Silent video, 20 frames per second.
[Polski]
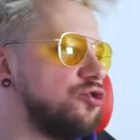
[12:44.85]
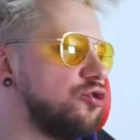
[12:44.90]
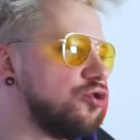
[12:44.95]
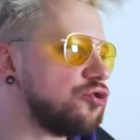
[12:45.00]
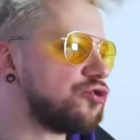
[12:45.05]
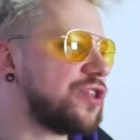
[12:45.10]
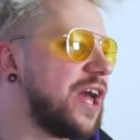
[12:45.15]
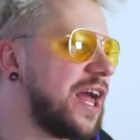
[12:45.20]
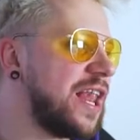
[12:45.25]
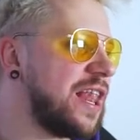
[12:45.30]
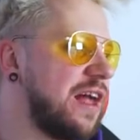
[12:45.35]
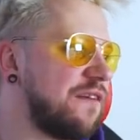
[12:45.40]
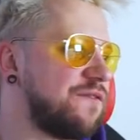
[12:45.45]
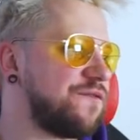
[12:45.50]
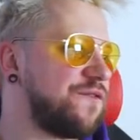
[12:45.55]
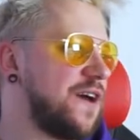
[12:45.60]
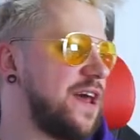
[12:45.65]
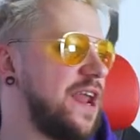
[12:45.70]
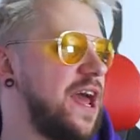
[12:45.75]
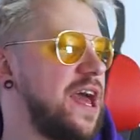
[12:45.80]
Nutella
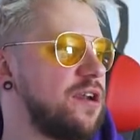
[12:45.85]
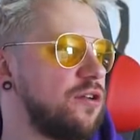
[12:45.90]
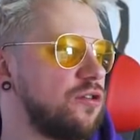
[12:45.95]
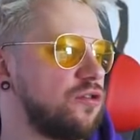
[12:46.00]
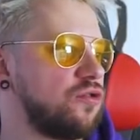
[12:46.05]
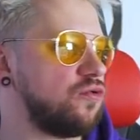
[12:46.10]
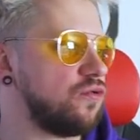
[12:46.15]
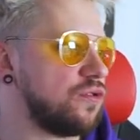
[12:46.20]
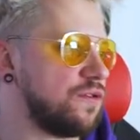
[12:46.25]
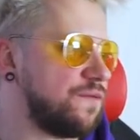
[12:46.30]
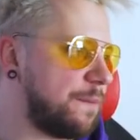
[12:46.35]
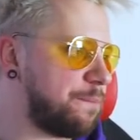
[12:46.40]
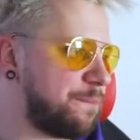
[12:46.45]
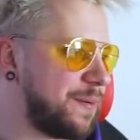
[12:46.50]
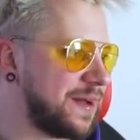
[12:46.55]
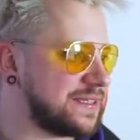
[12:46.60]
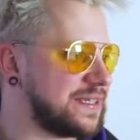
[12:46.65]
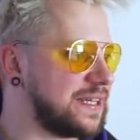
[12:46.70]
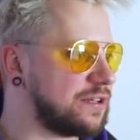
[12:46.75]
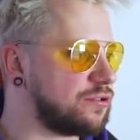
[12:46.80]
Ferrero, kurwa,
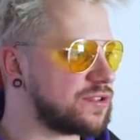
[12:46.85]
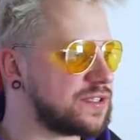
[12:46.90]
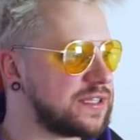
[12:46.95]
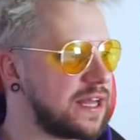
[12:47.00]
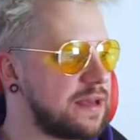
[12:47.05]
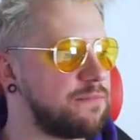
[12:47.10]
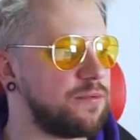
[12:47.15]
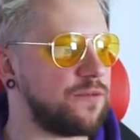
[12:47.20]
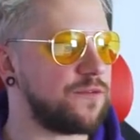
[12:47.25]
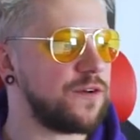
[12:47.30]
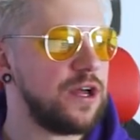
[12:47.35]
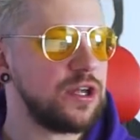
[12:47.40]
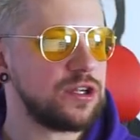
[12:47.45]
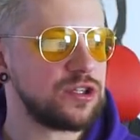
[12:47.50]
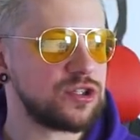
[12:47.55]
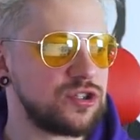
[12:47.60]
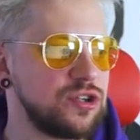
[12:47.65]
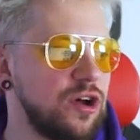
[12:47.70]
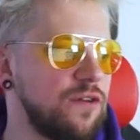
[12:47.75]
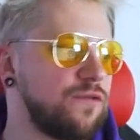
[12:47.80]
pasta do zębów.
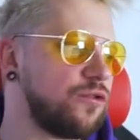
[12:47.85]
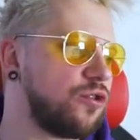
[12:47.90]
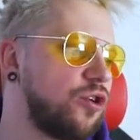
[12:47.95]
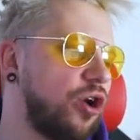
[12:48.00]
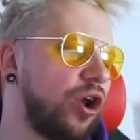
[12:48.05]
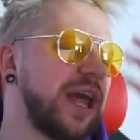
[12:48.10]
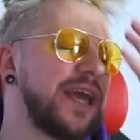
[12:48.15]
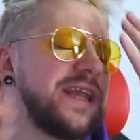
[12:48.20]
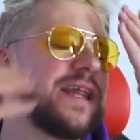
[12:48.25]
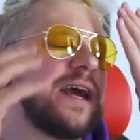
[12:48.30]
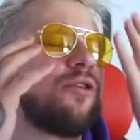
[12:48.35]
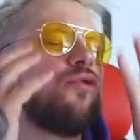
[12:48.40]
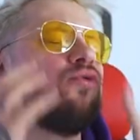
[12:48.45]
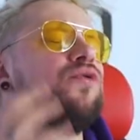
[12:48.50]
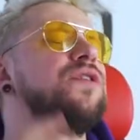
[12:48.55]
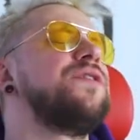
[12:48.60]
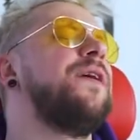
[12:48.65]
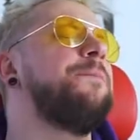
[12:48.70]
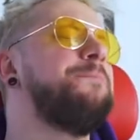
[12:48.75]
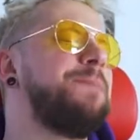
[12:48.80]
Znowu kolejna
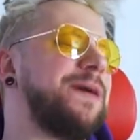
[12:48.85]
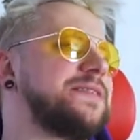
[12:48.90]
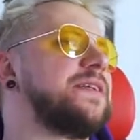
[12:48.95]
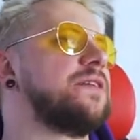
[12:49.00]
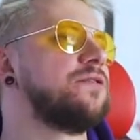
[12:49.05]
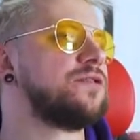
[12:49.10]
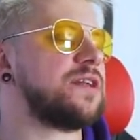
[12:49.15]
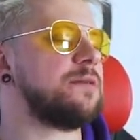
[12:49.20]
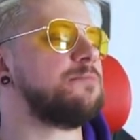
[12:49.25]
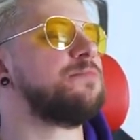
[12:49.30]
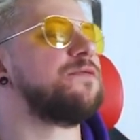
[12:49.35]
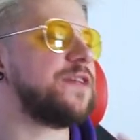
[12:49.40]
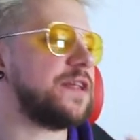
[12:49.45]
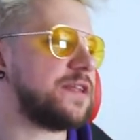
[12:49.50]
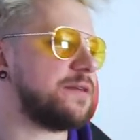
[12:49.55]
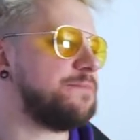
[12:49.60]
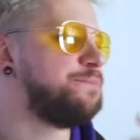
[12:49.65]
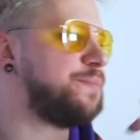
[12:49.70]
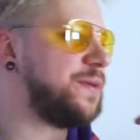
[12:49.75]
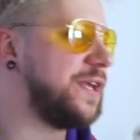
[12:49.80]
kurwa pasta do zębów na
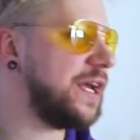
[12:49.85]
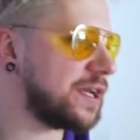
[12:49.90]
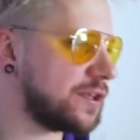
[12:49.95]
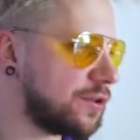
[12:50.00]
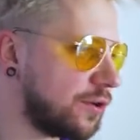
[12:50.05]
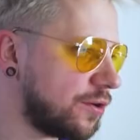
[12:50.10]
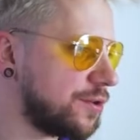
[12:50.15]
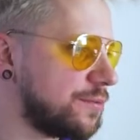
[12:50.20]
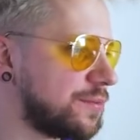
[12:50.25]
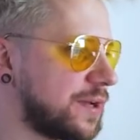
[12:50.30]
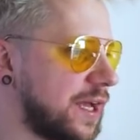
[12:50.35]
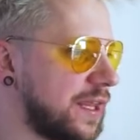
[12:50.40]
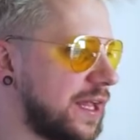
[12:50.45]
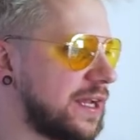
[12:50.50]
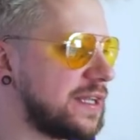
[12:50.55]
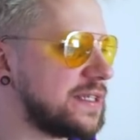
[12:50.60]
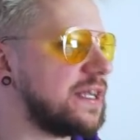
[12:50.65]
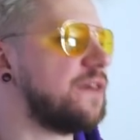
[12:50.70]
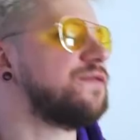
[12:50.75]
tym pierdolonym kanale.